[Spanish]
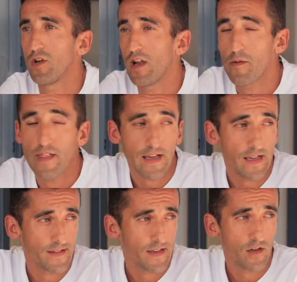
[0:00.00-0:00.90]
Bueno, la verdad es
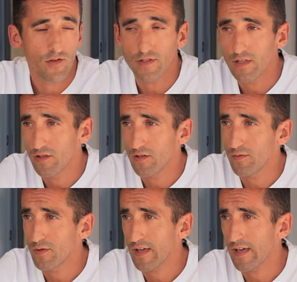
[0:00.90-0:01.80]
que sí,
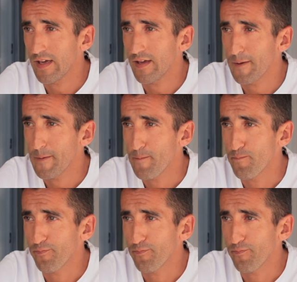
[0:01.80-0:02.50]
contento porque,